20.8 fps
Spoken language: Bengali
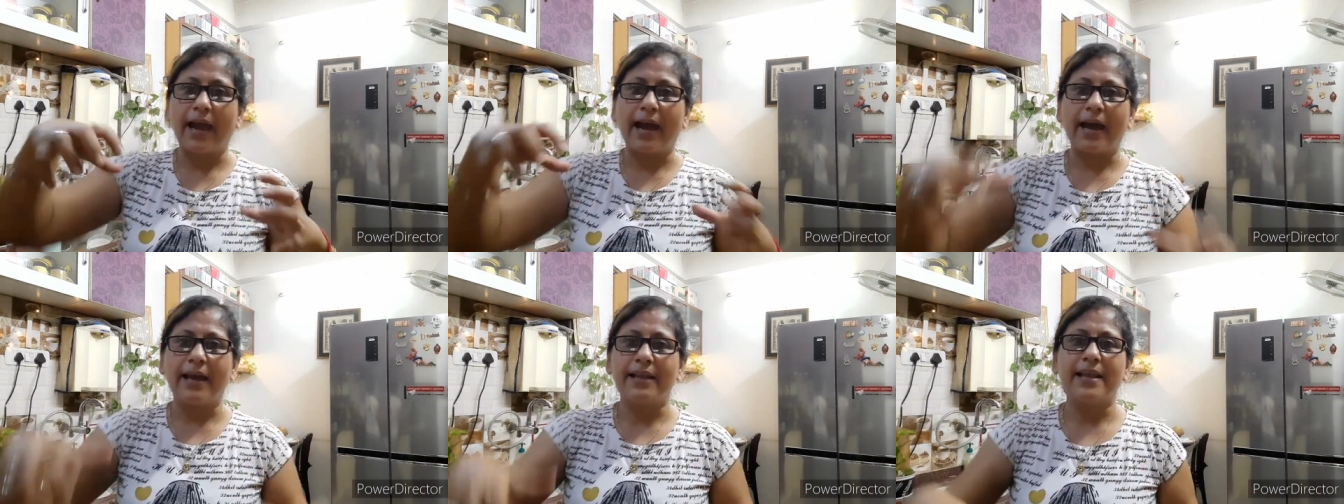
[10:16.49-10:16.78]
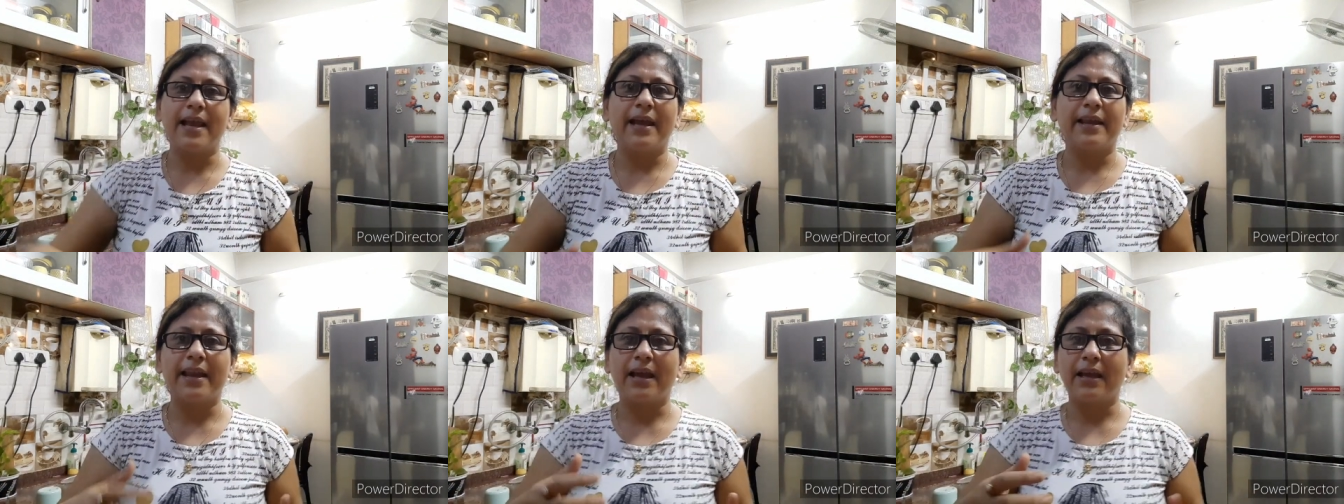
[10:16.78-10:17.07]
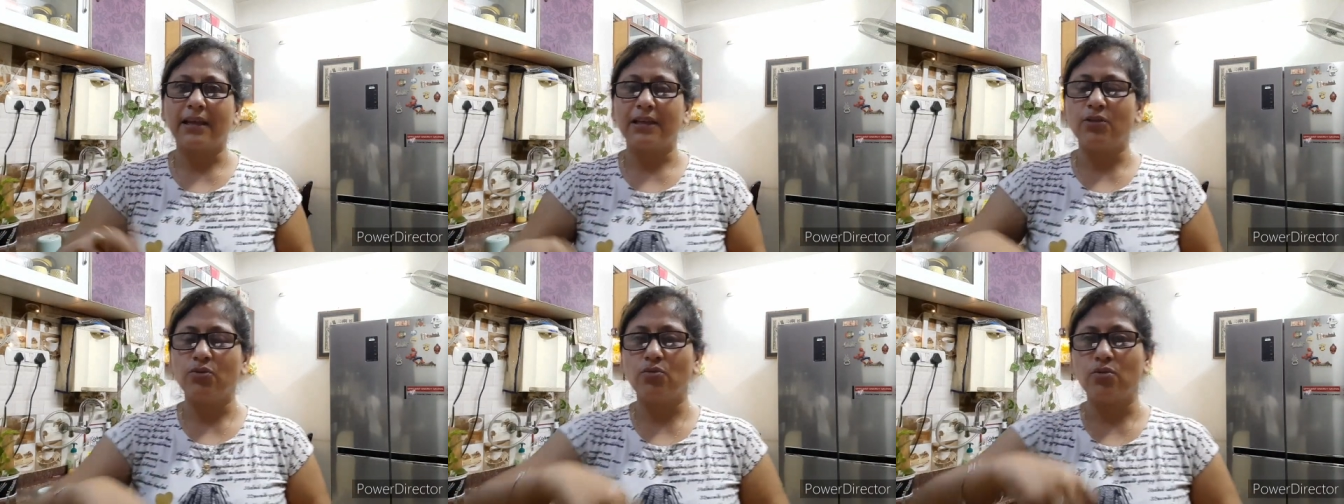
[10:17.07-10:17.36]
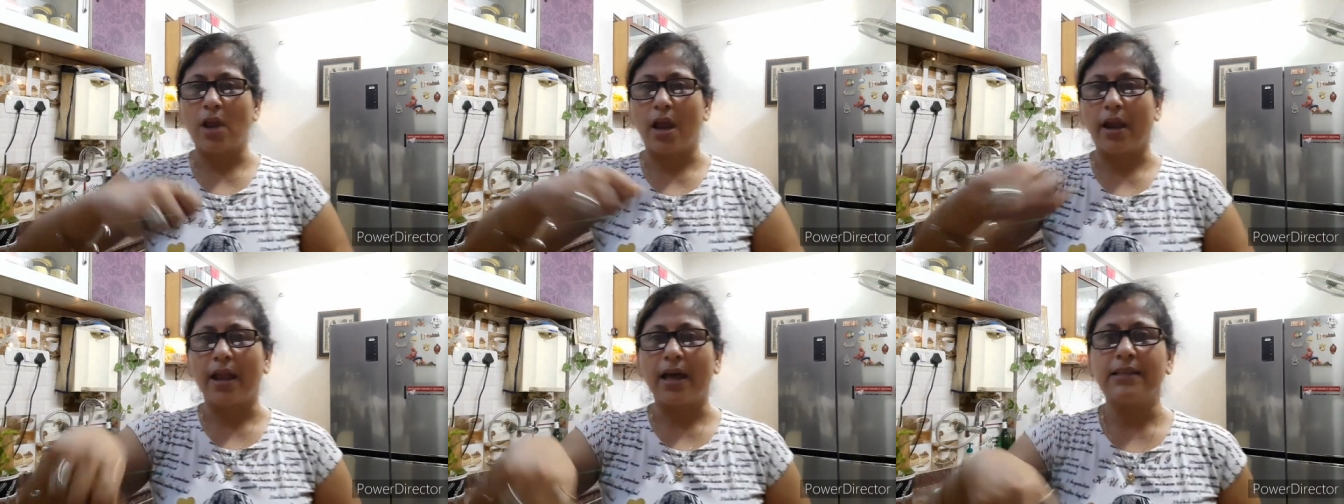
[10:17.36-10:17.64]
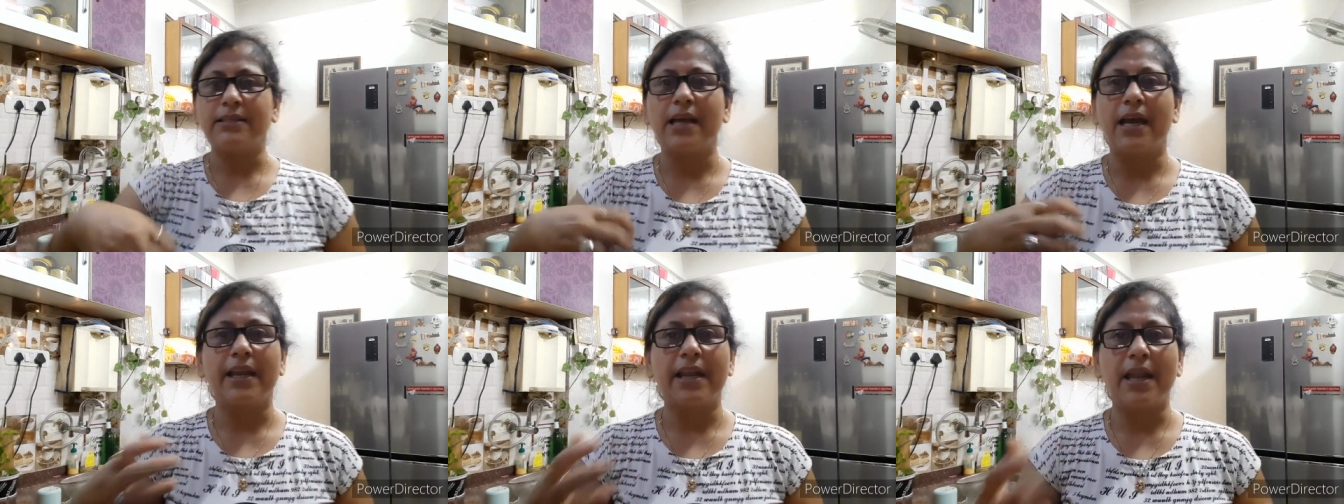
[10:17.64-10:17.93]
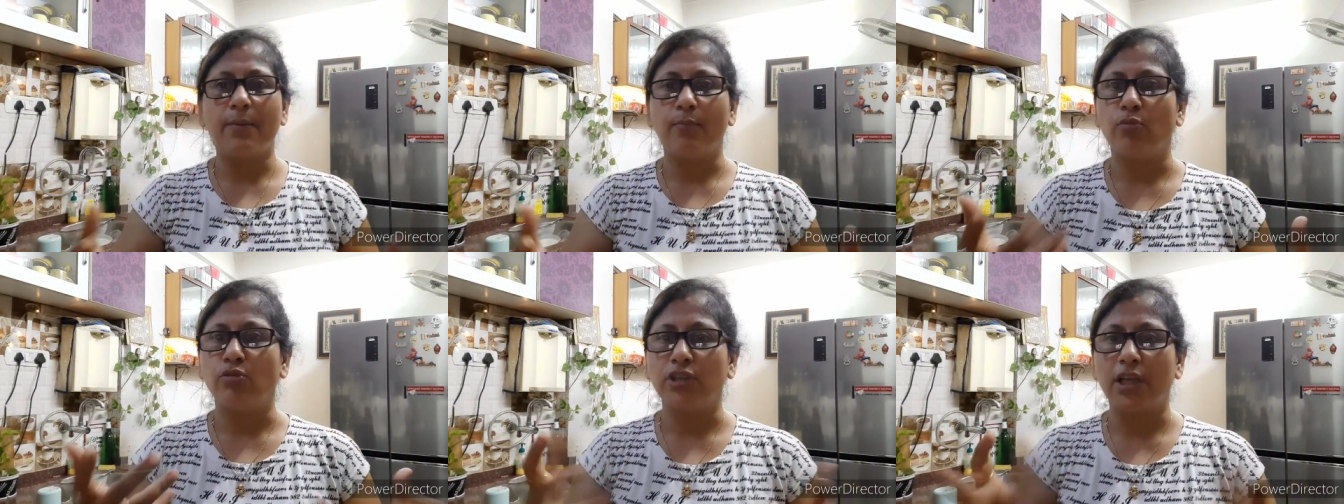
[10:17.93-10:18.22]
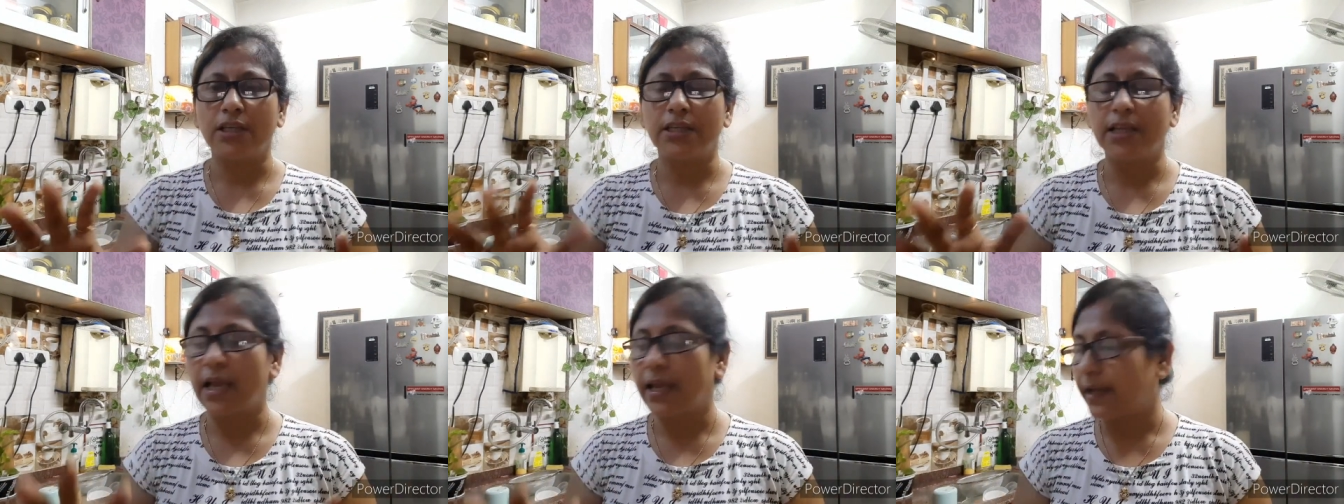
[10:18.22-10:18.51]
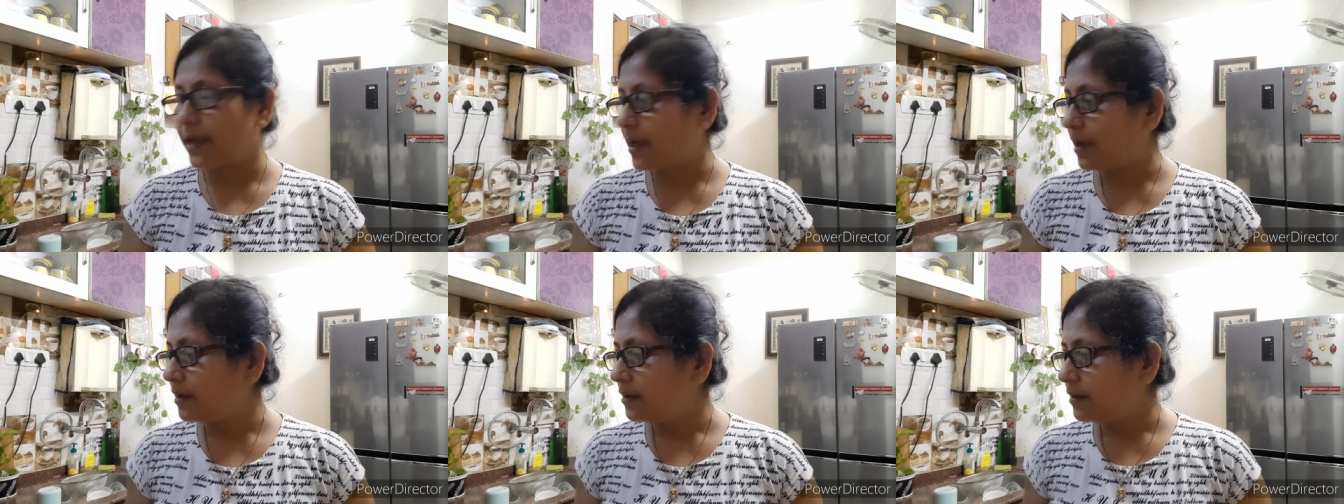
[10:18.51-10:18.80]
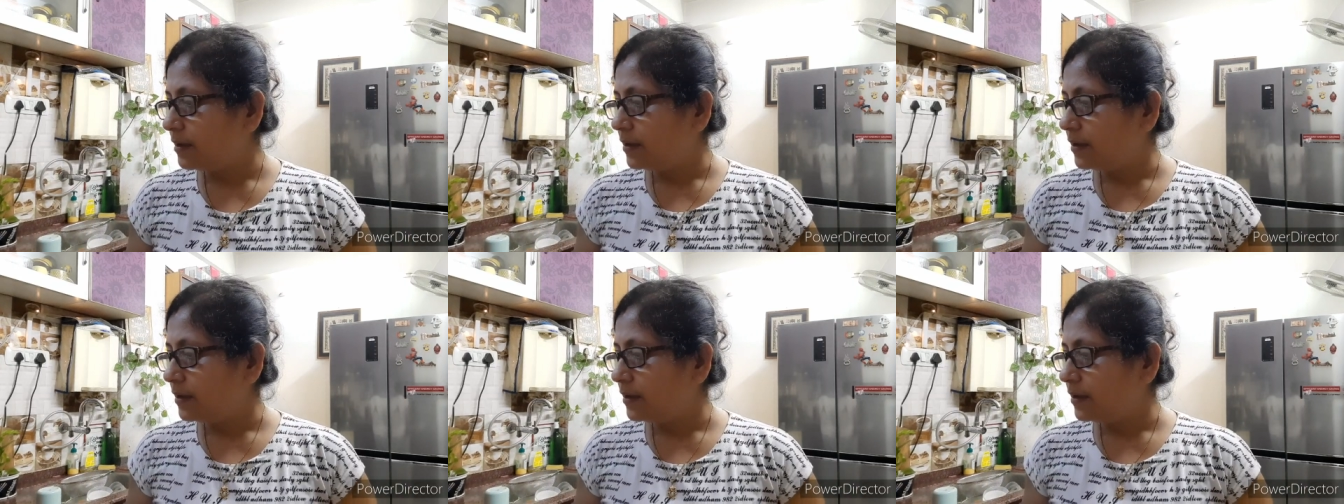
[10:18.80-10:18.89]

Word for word: দেখা যায় না কিছু নাড়া যায় না বোঝা যায় না